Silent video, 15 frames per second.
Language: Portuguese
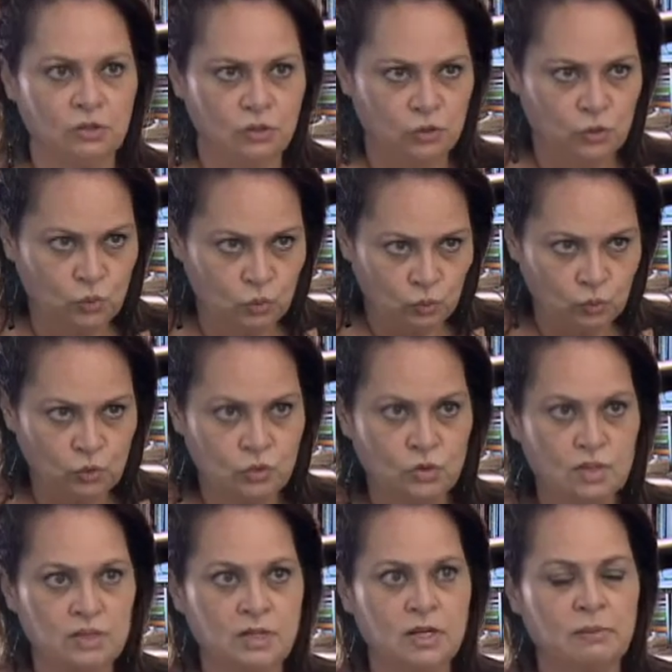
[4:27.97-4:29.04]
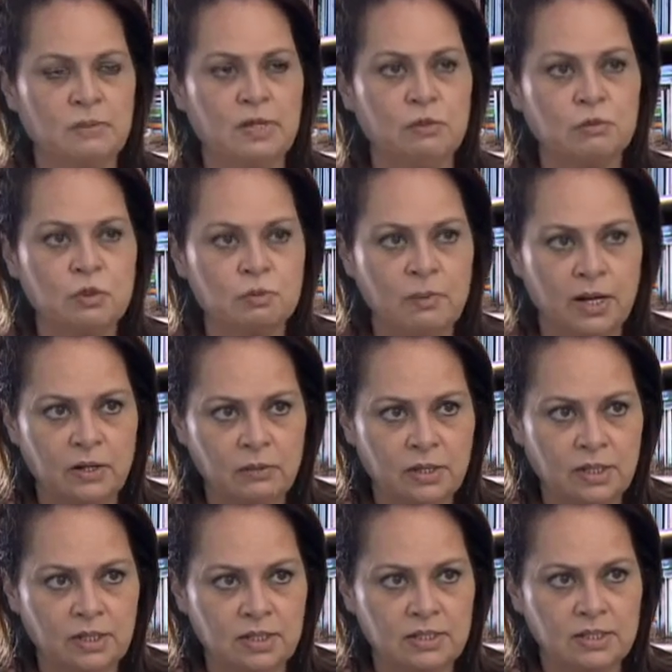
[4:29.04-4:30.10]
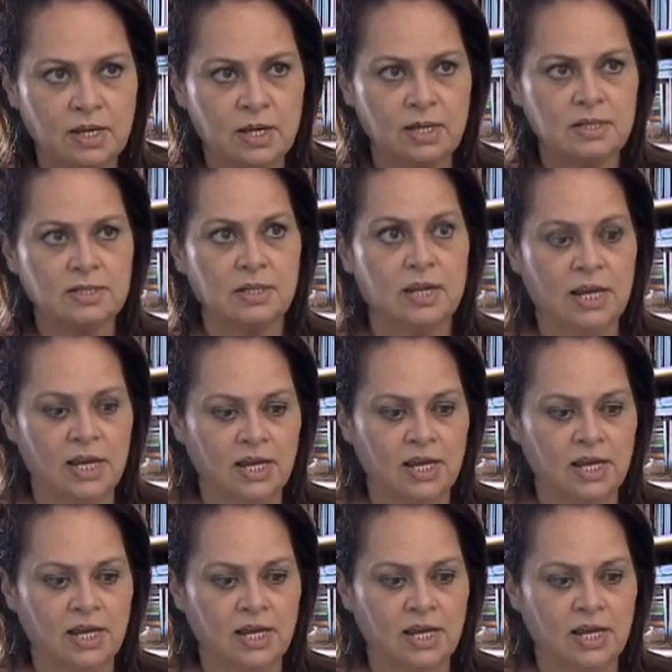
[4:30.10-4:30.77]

Juntos nós encaminhamos para o INSS